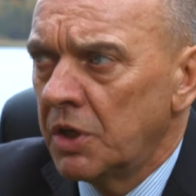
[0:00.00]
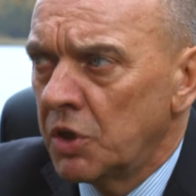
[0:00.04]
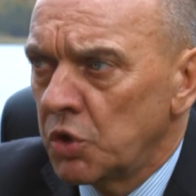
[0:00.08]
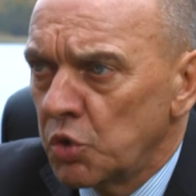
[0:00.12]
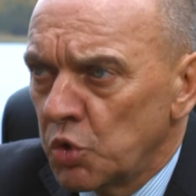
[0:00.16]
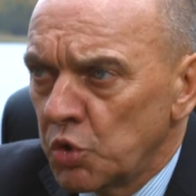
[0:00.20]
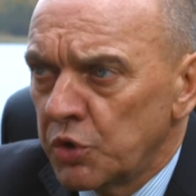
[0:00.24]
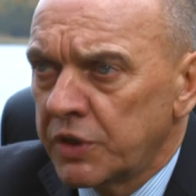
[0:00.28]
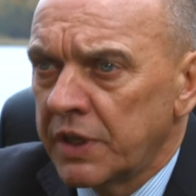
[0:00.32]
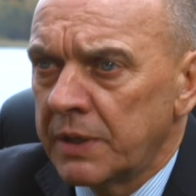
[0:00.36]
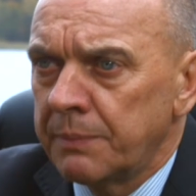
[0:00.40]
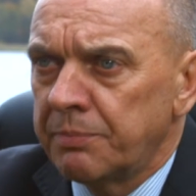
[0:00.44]

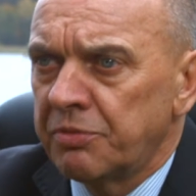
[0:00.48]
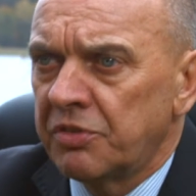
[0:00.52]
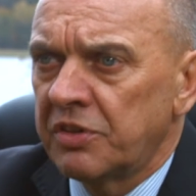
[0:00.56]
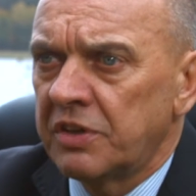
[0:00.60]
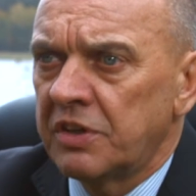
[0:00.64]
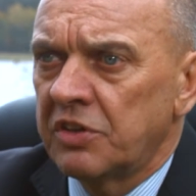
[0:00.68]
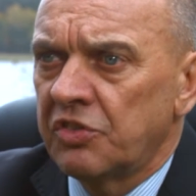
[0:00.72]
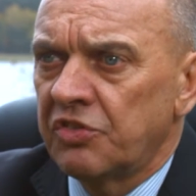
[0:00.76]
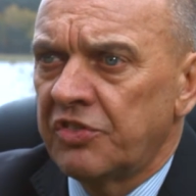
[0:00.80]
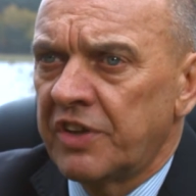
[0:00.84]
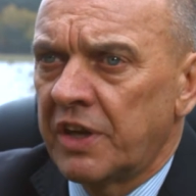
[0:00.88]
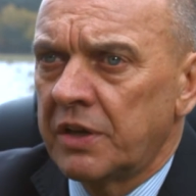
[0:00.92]
Tutaj
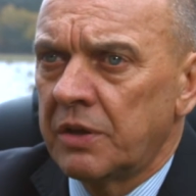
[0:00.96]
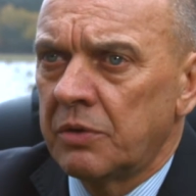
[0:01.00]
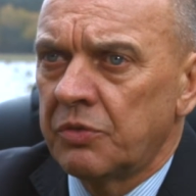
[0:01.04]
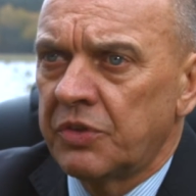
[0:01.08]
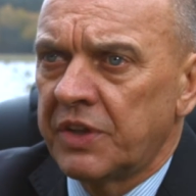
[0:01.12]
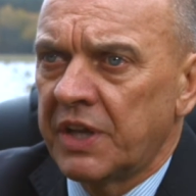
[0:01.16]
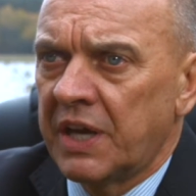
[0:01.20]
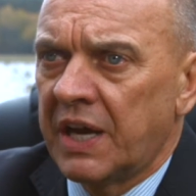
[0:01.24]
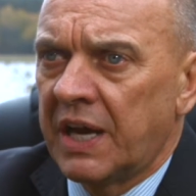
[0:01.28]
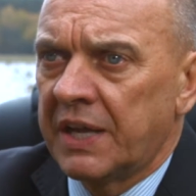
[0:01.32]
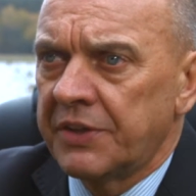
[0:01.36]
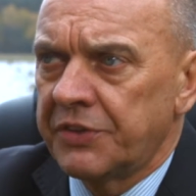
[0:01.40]
przyjeżdżają
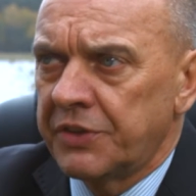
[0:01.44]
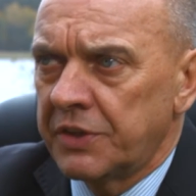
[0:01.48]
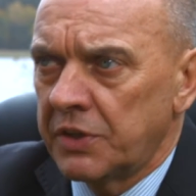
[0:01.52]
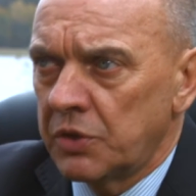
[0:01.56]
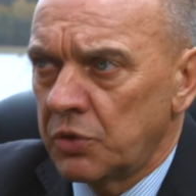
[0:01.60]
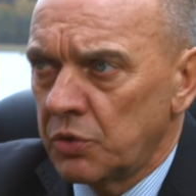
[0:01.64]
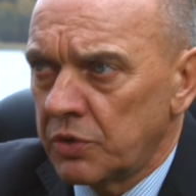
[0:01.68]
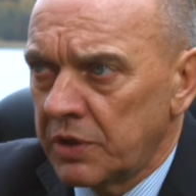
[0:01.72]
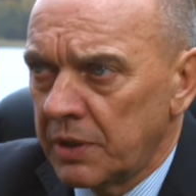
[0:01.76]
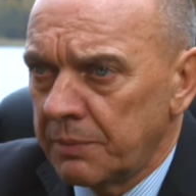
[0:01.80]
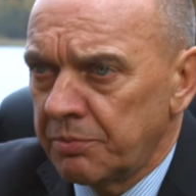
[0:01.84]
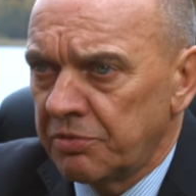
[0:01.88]
teatry,
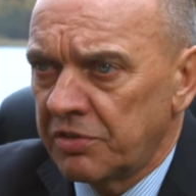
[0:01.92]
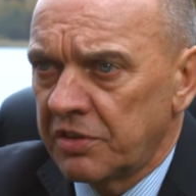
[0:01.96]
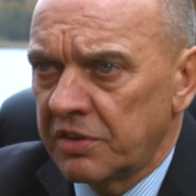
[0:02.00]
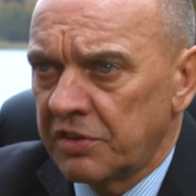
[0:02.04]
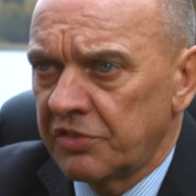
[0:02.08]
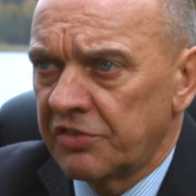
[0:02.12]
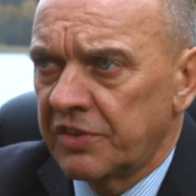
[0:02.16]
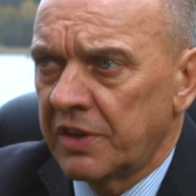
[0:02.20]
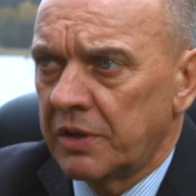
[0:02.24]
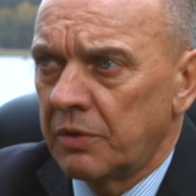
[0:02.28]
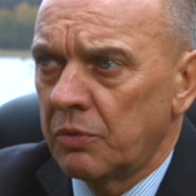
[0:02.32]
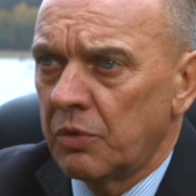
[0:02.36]
tutaj
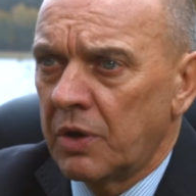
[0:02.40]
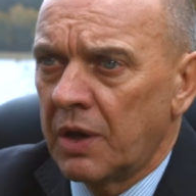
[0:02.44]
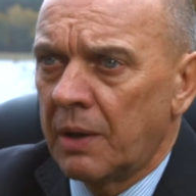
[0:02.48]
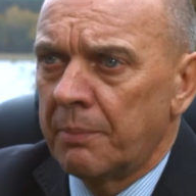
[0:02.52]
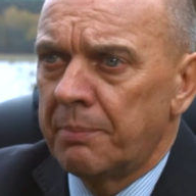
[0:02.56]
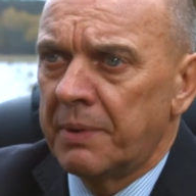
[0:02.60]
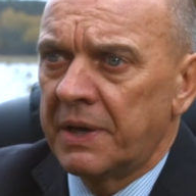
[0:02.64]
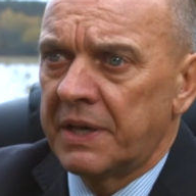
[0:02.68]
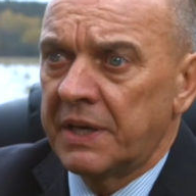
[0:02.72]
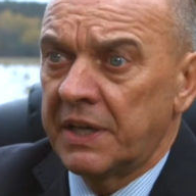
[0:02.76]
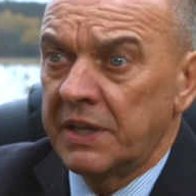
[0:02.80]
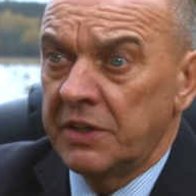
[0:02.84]
przyjeżdżają
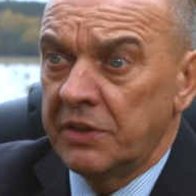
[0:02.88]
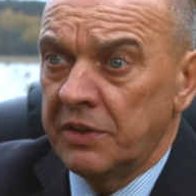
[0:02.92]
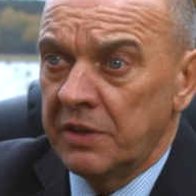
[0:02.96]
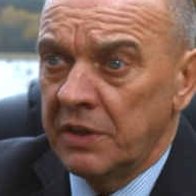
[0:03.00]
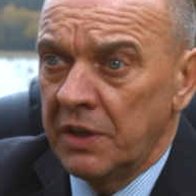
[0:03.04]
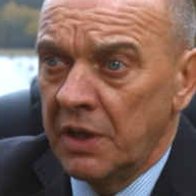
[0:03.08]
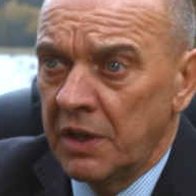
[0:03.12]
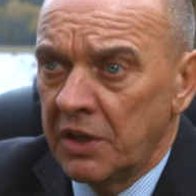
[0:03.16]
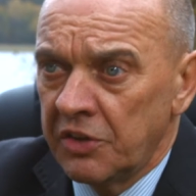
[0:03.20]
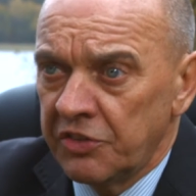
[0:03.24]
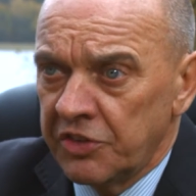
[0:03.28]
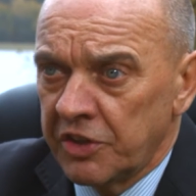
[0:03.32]
kabarety,
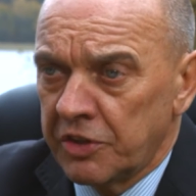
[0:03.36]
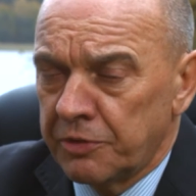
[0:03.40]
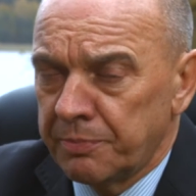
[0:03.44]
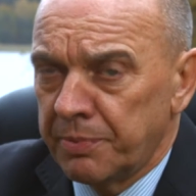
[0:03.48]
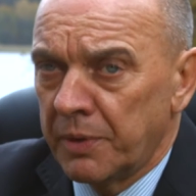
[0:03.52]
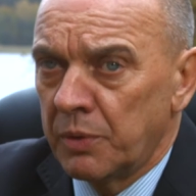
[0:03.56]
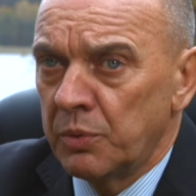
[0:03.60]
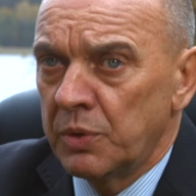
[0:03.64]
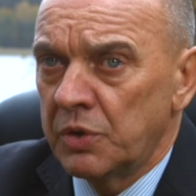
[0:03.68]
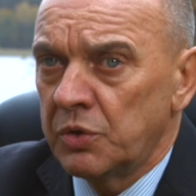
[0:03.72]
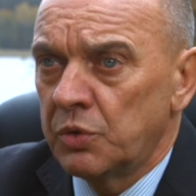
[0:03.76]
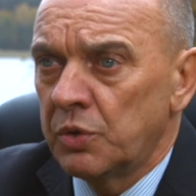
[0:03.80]

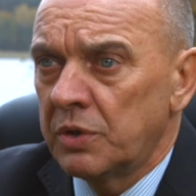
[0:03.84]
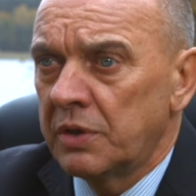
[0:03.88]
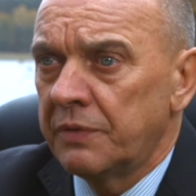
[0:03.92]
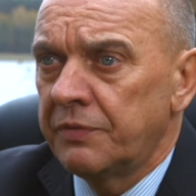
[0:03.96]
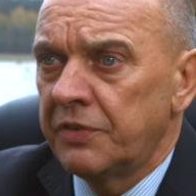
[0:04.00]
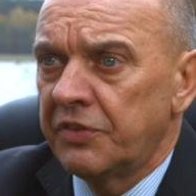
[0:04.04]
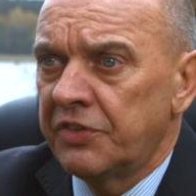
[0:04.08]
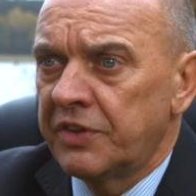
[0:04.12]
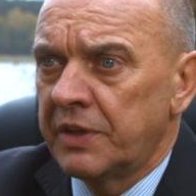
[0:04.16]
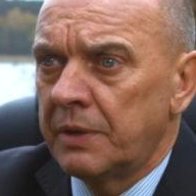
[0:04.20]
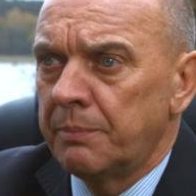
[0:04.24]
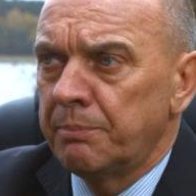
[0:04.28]
zespoły, które
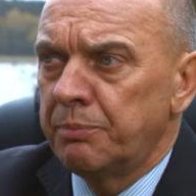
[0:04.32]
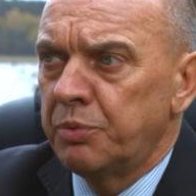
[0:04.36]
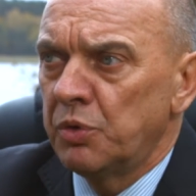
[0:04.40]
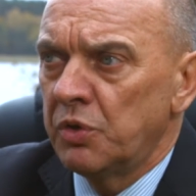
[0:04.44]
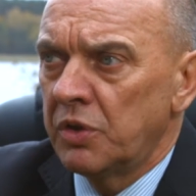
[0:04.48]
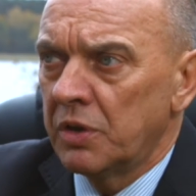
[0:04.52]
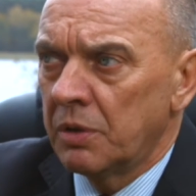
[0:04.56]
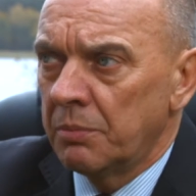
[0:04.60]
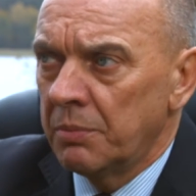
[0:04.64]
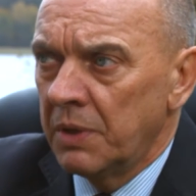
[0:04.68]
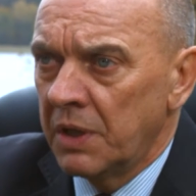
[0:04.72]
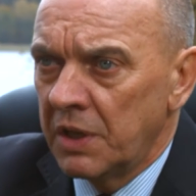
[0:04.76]

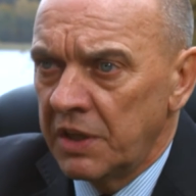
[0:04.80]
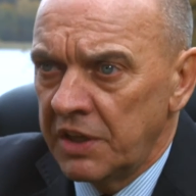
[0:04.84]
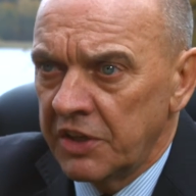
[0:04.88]
występują.